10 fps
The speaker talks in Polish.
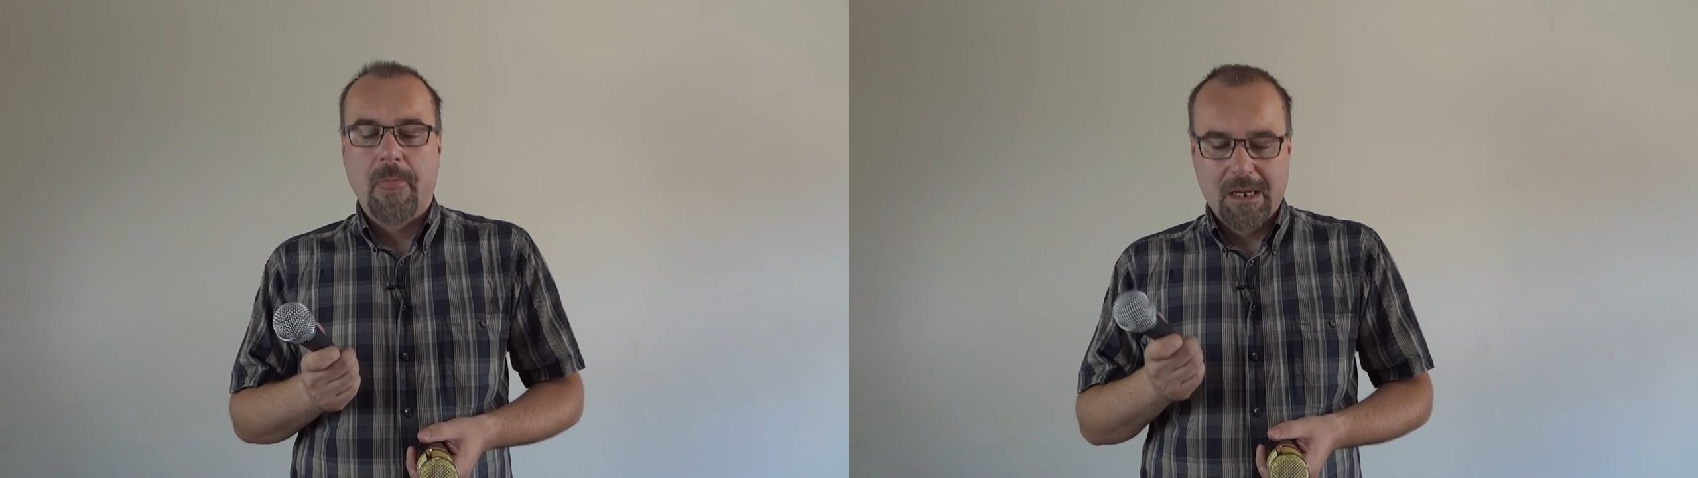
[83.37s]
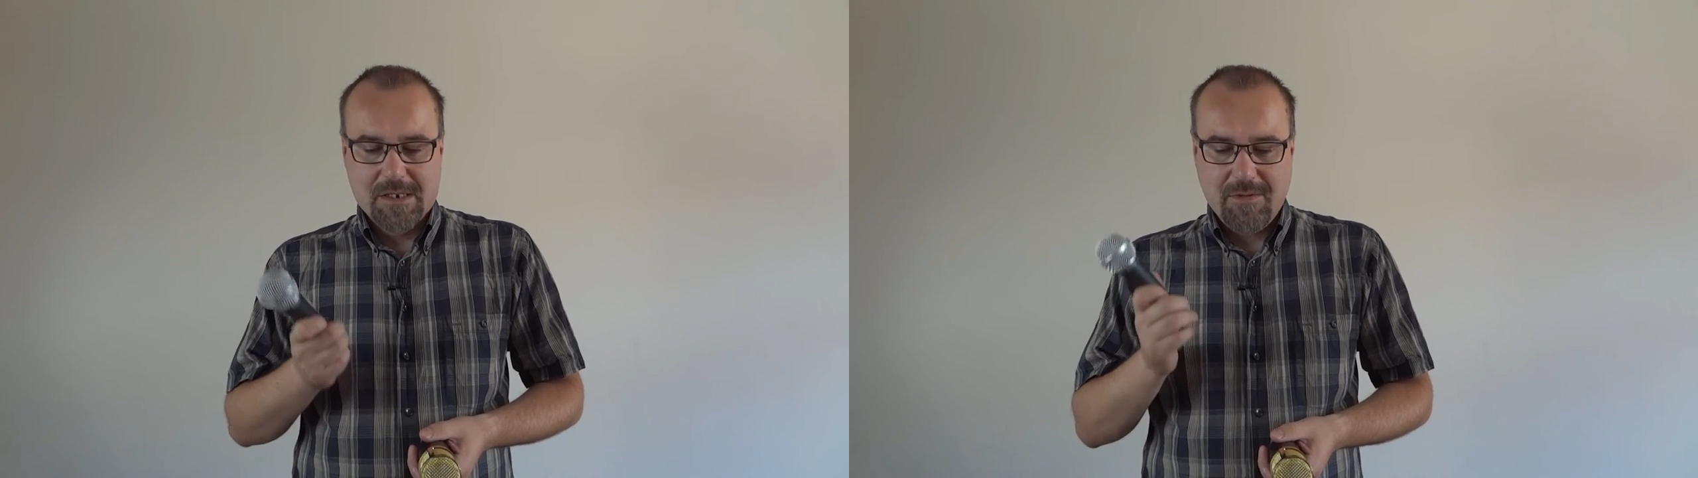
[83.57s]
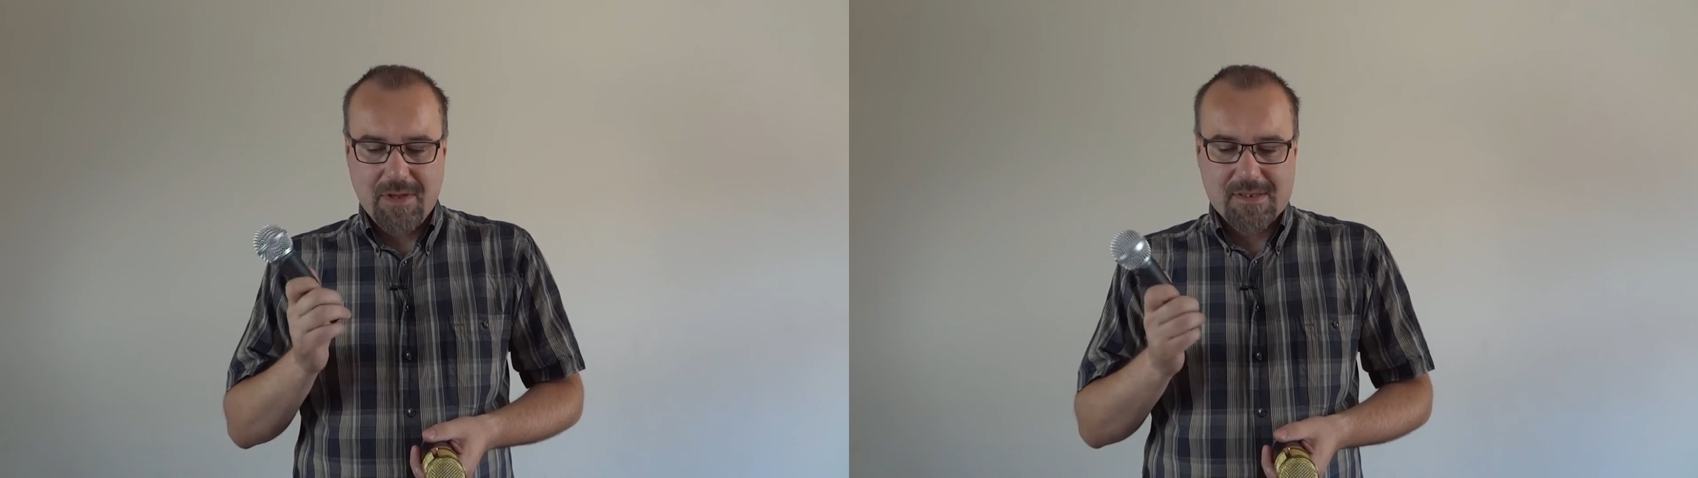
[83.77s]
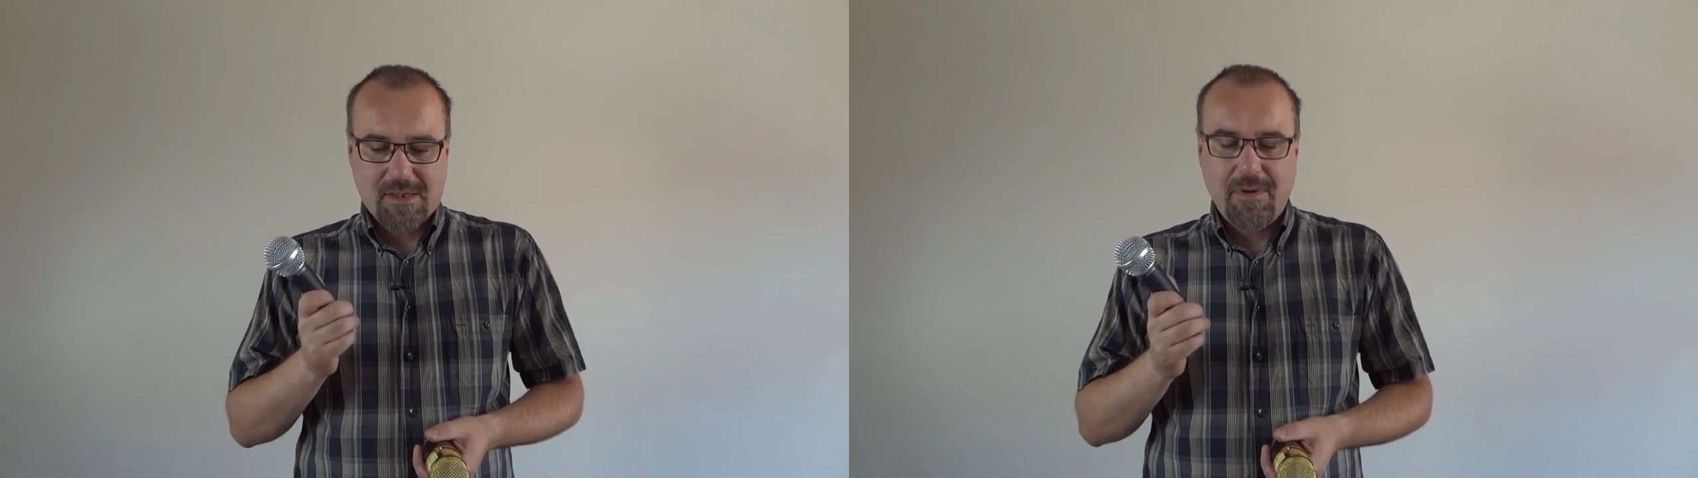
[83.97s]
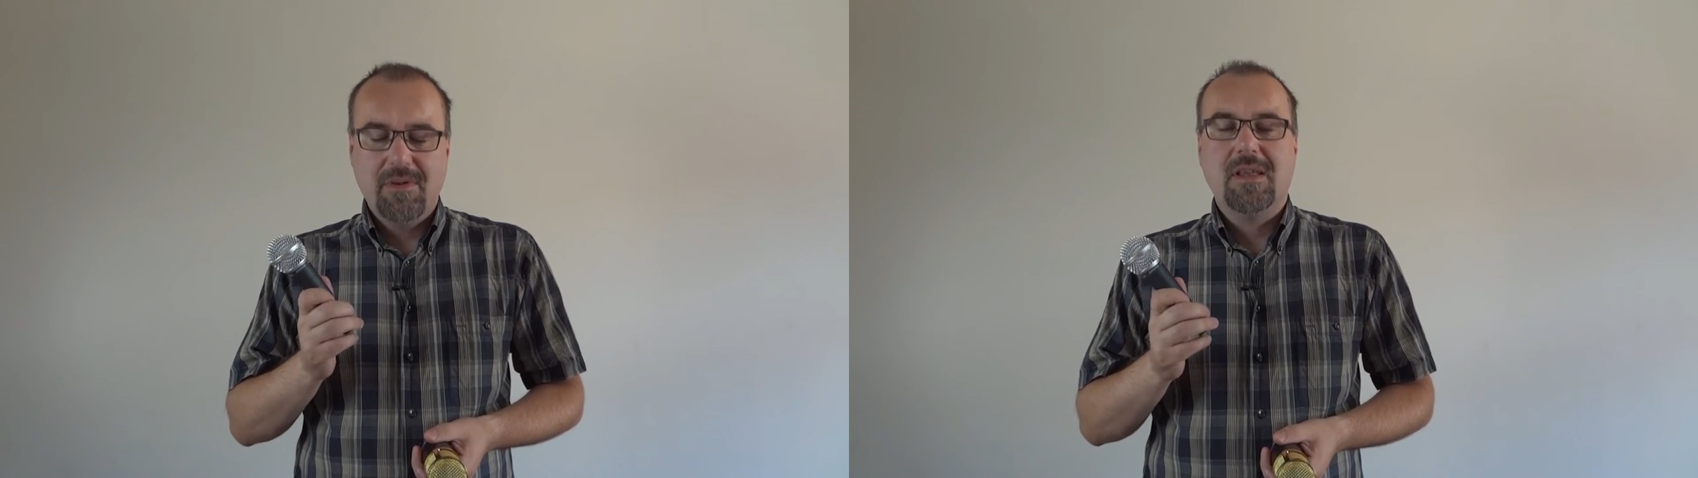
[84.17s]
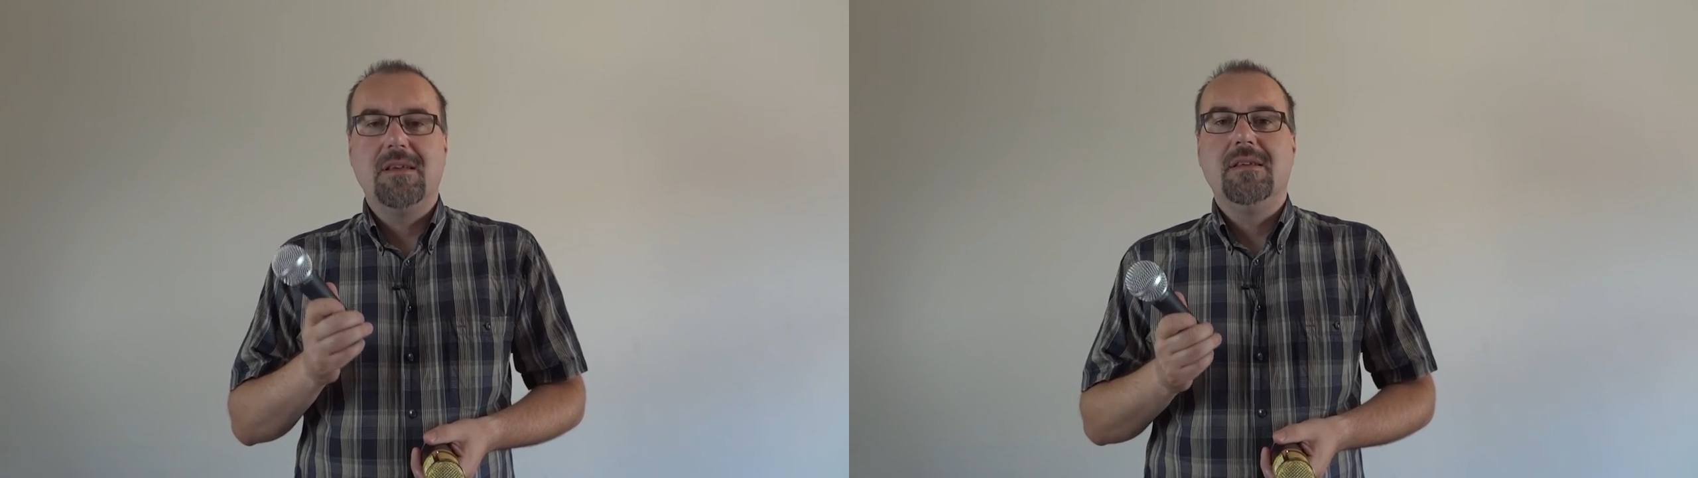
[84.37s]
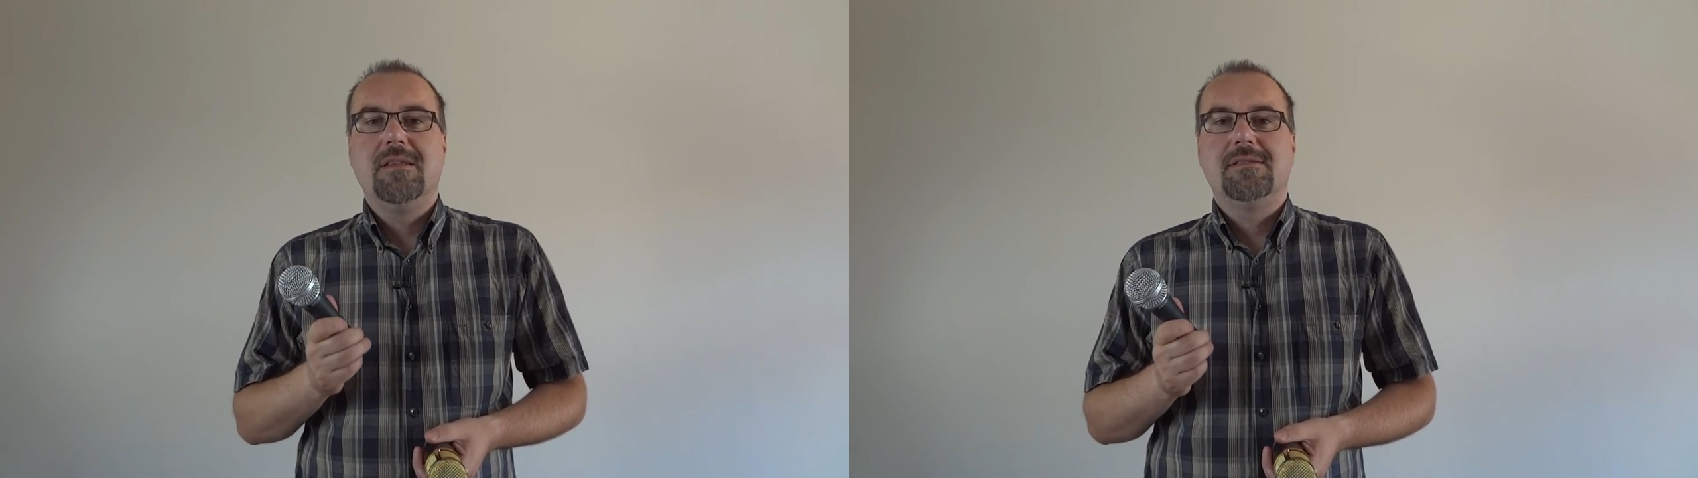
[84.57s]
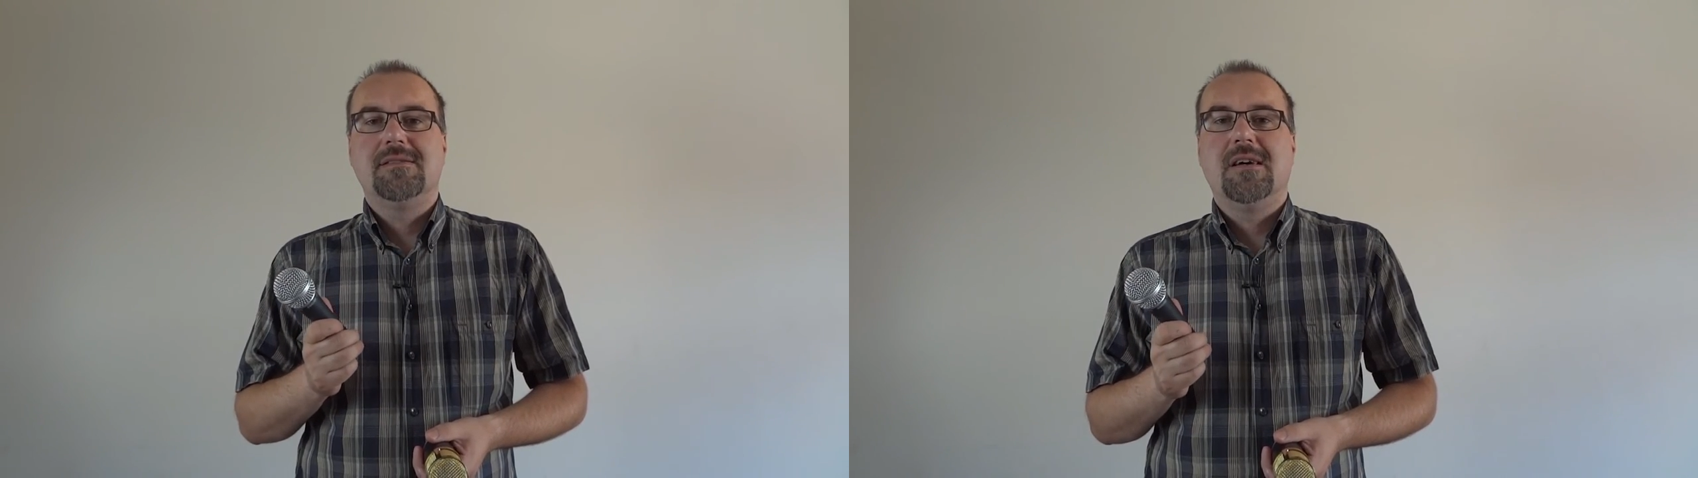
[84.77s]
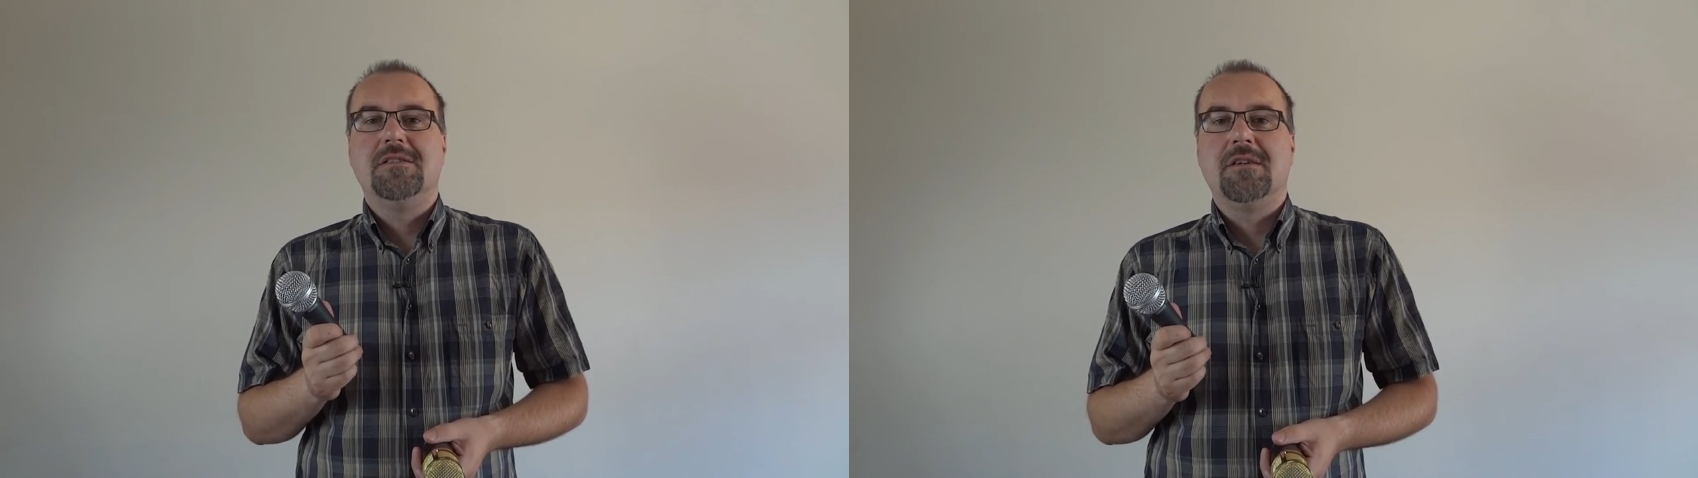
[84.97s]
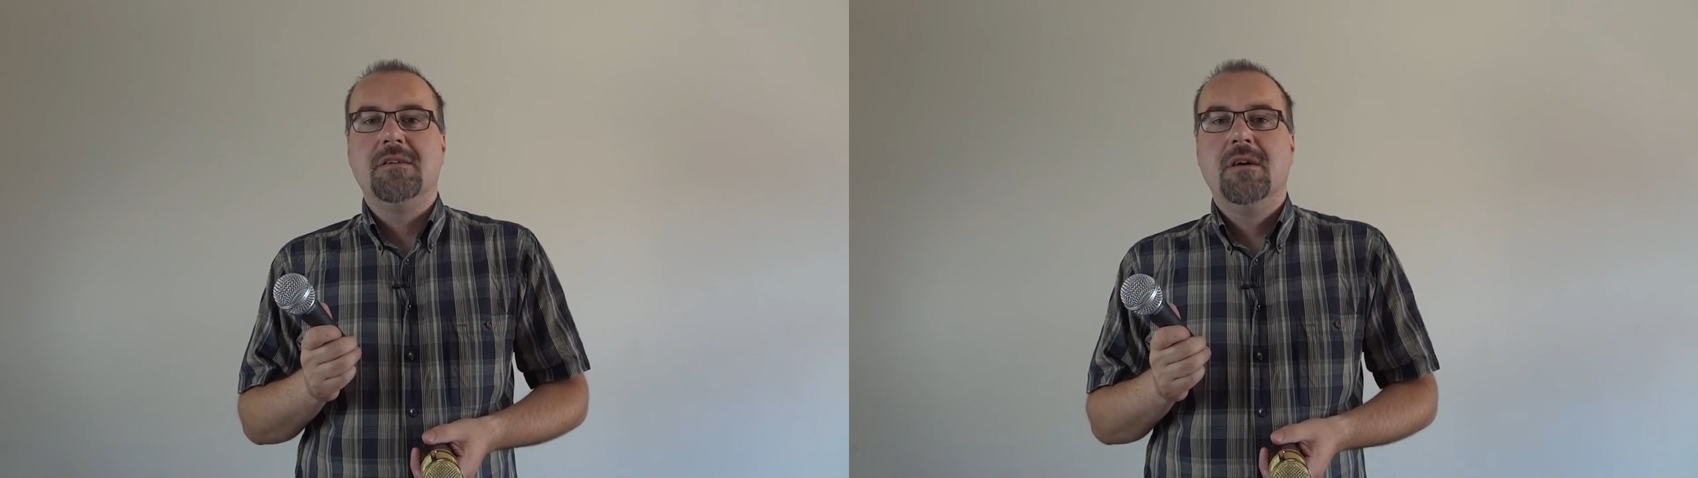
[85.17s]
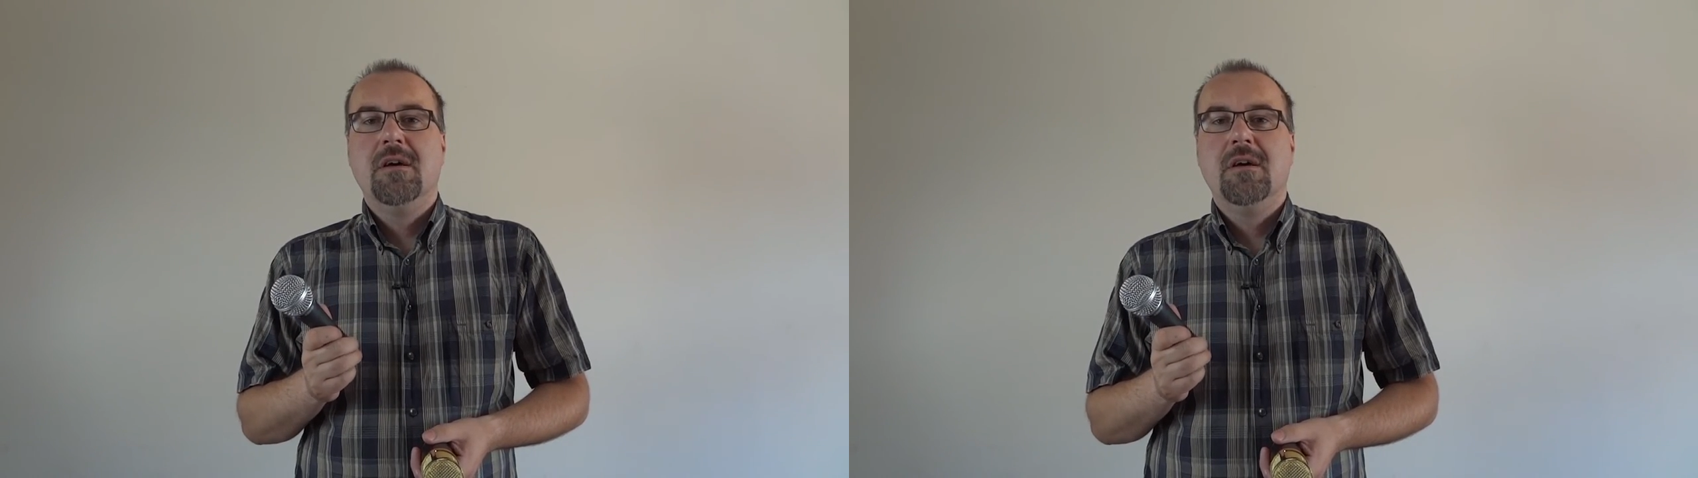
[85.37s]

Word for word: Działa na zupełnie innej zasadzie.